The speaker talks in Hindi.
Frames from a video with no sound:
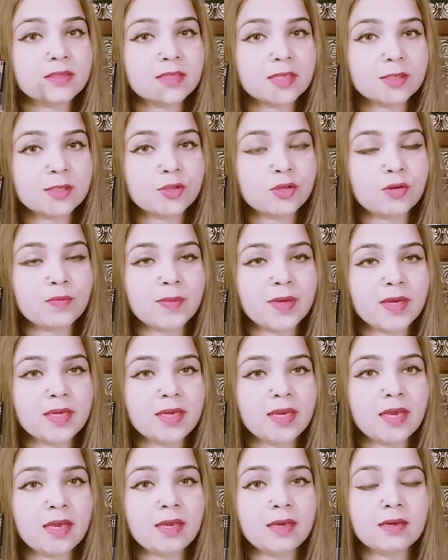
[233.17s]
सर्दियों में
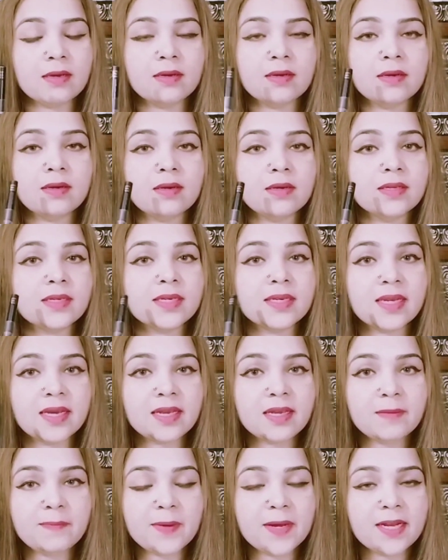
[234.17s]
ये
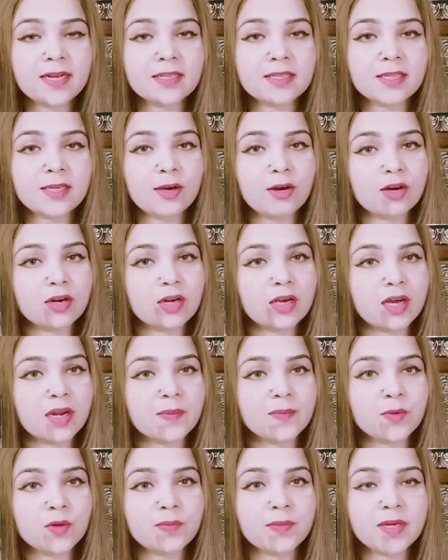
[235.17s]
नहीं फैलती और
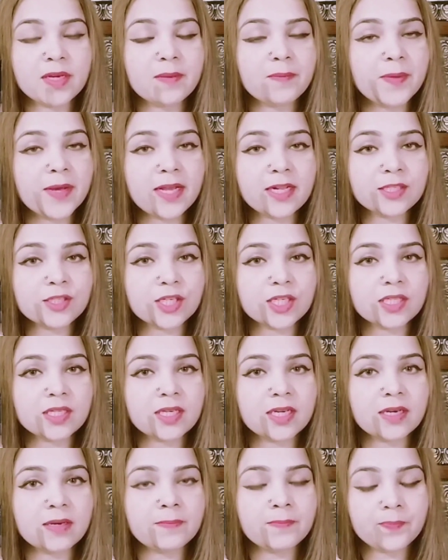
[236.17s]
गर्मियों में ये फैल
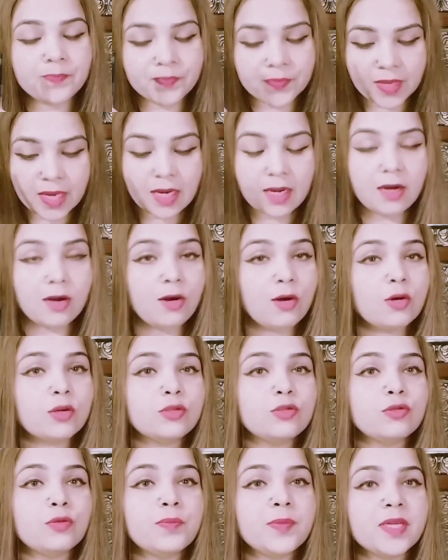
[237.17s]
जाती है और
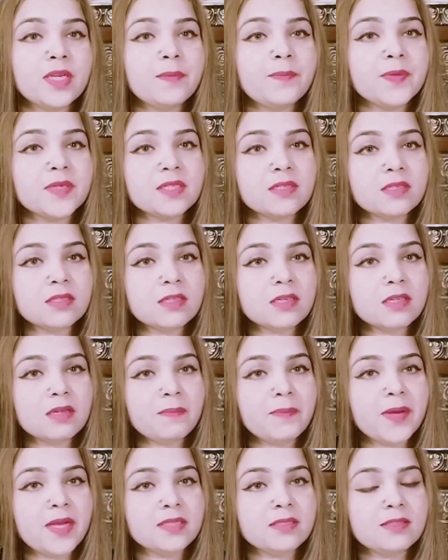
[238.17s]
जो मेरी पसंदीदा
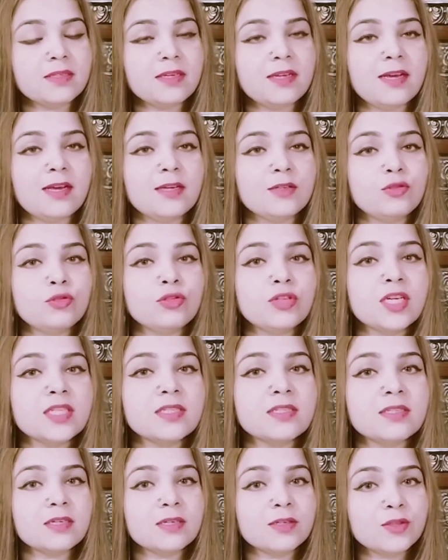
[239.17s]
पेंसिल है जो ना
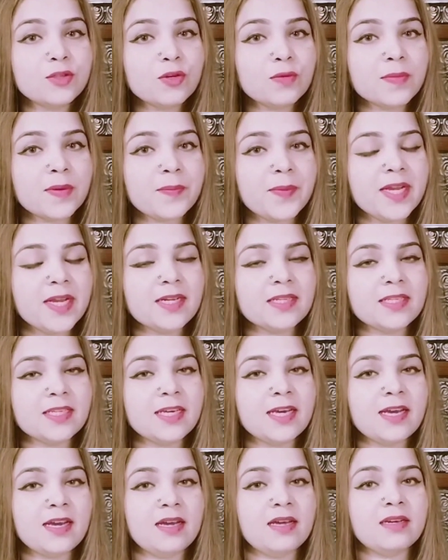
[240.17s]
सर्दियों में
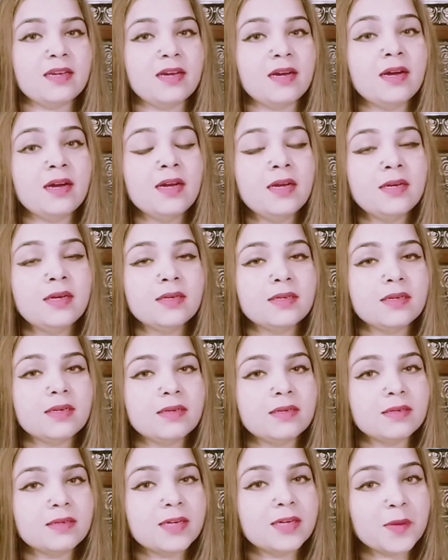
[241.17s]
फैलती है ना
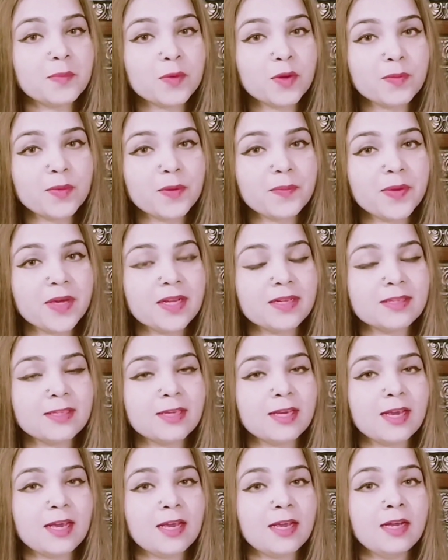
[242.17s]
गर्मियों में
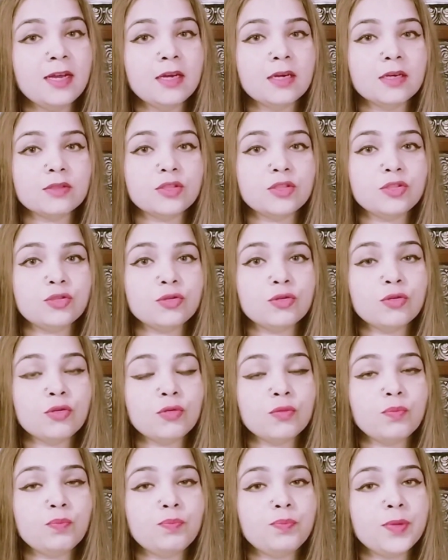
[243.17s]
फैलती है जो
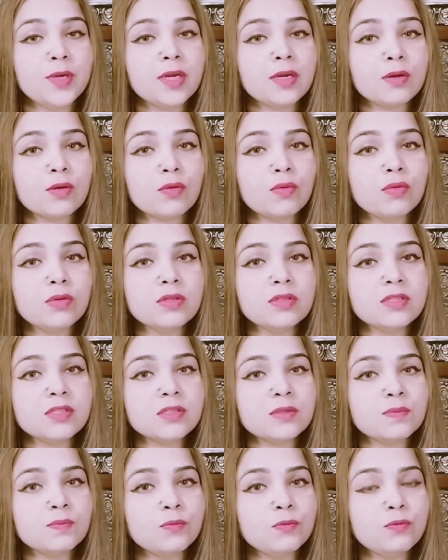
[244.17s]
बिल्कुल
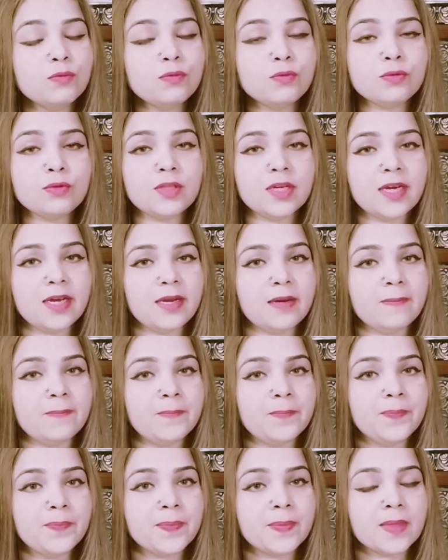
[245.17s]
स्मूद है
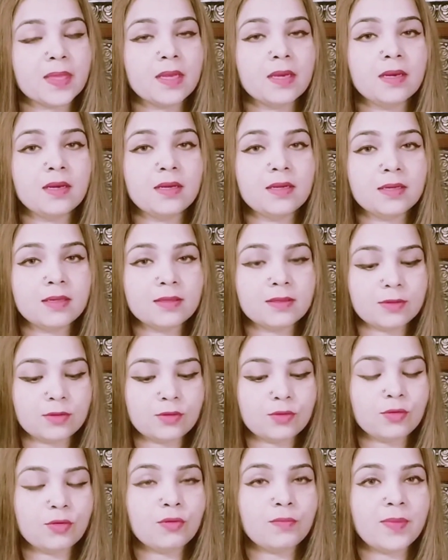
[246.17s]

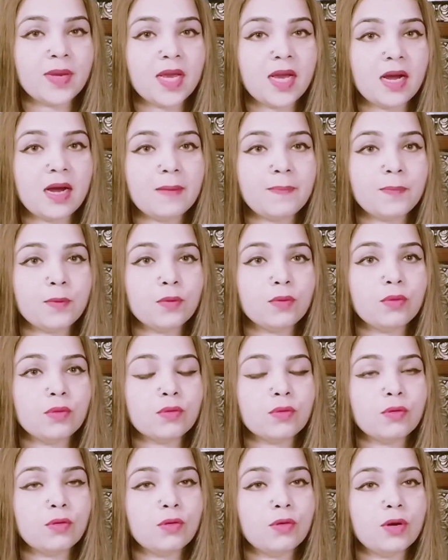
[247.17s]
तो मैं आप लोगों
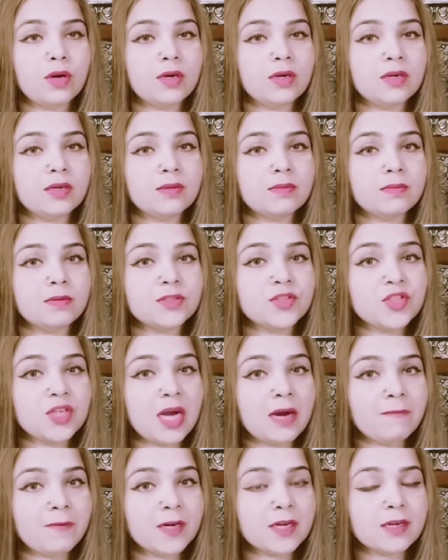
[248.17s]
को
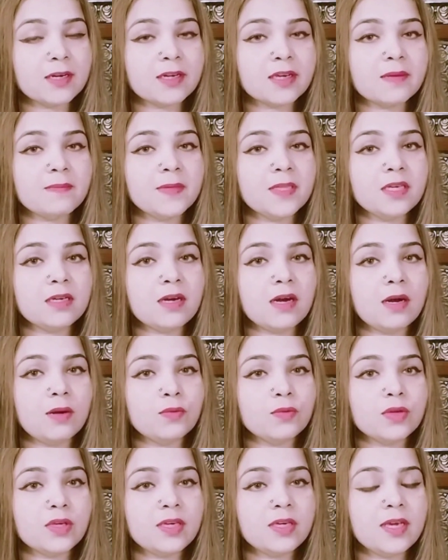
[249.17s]
शावर करके भी
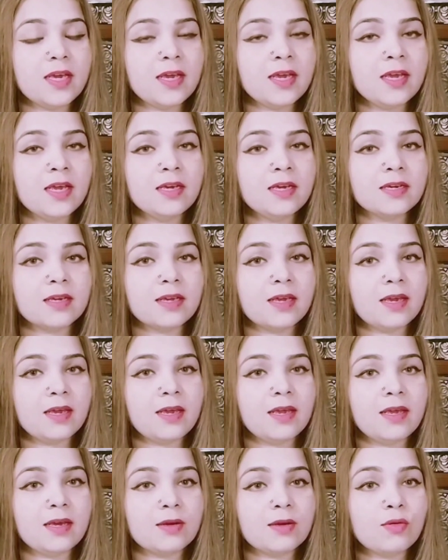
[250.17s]
दिखाऊंगी ये
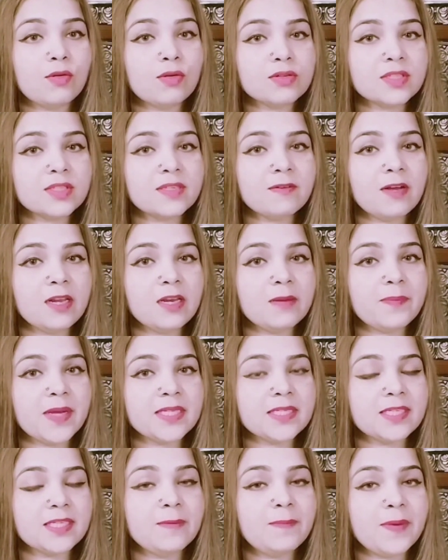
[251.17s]
कि कौन सी वाली
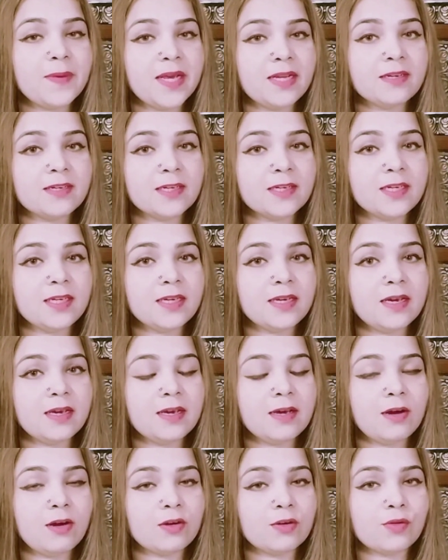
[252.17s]
पेंसिल फैल रही
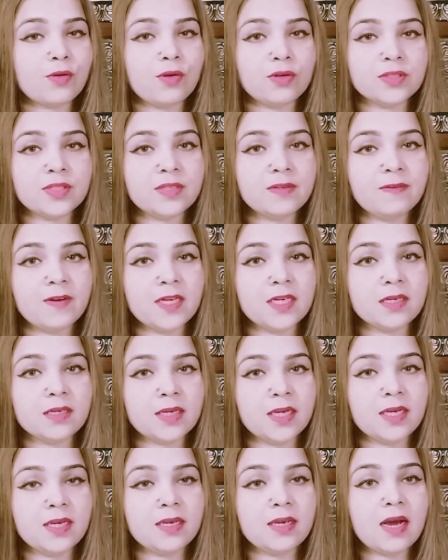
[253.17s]
है और कौन सी वाली
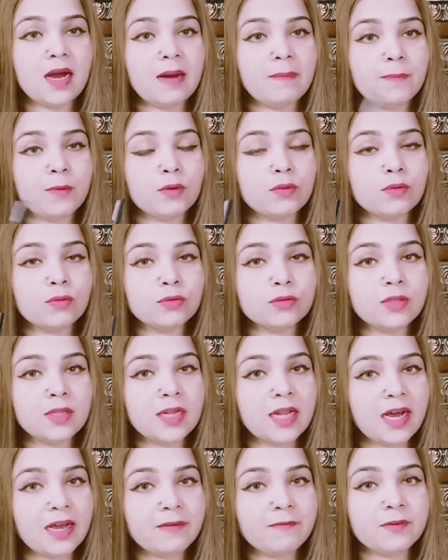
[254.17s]
नहीं आप लोग खुद
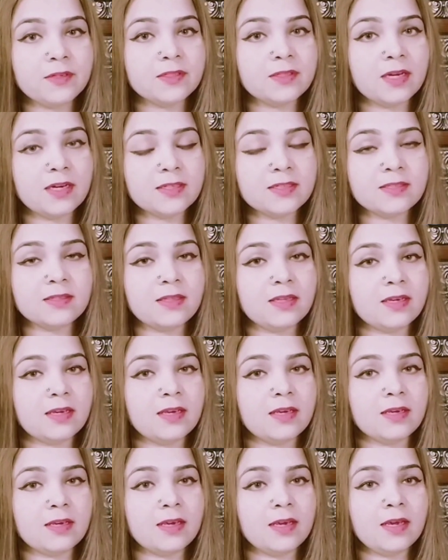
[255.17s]
लाइव रिजल्ट्स
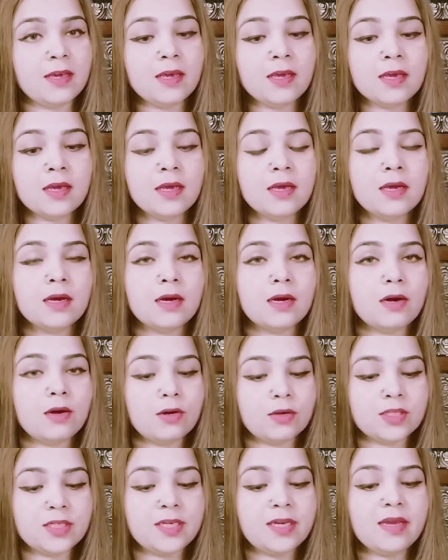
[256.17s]
देखेंगे
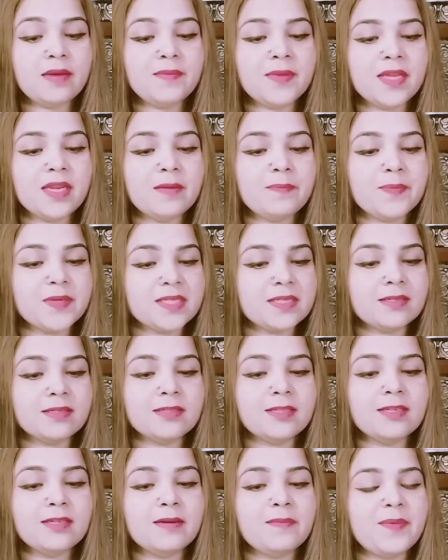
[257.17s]
और ये मेरी
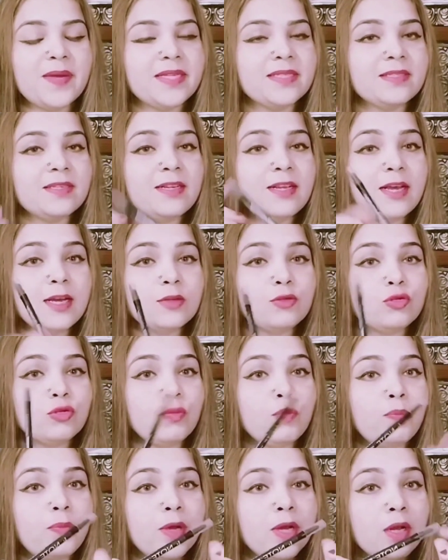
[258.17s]
पसंदीदा पेंसिल है जो
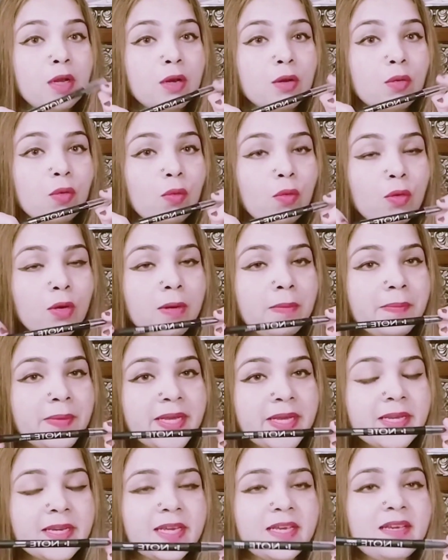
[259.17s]
बिल्कुल
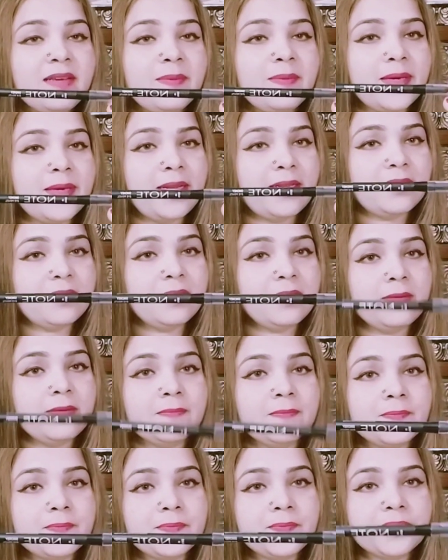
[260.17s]
भी नहीं फैलती
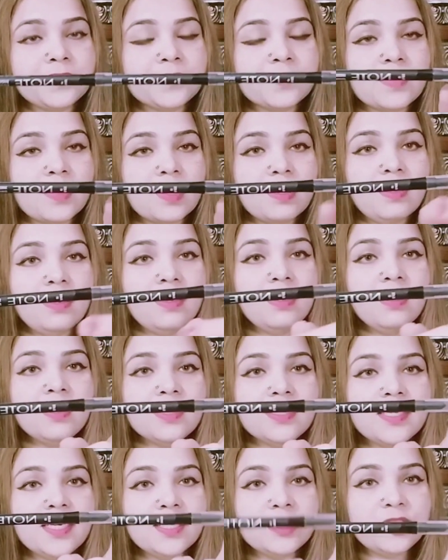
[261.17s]

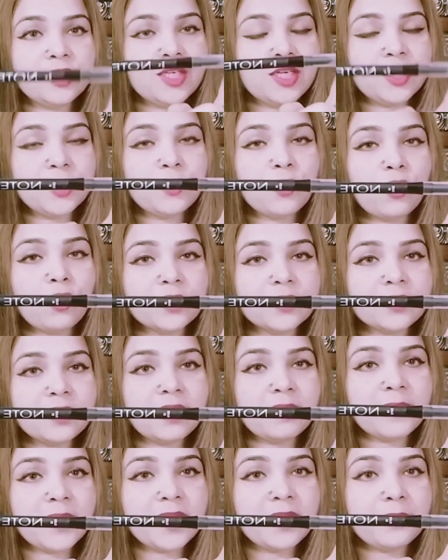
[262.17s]
ये जे डॉट
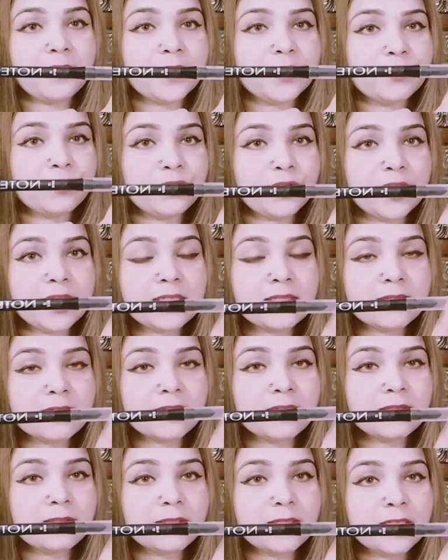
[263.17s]
से मैंने परचेज
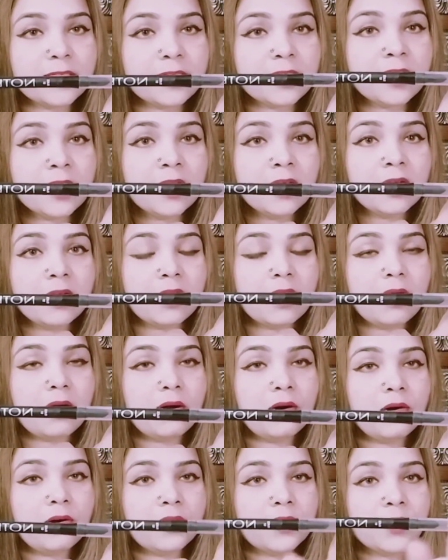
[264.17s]
की थी
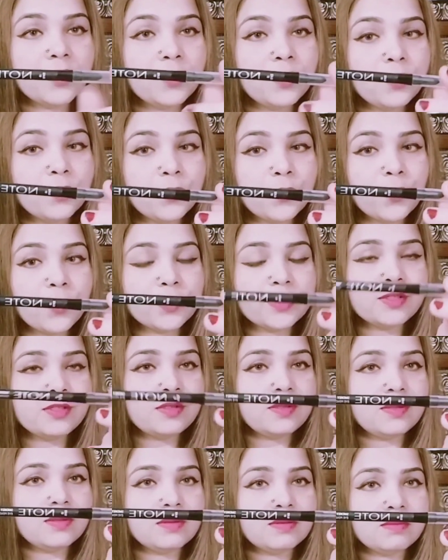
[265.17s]
और नोट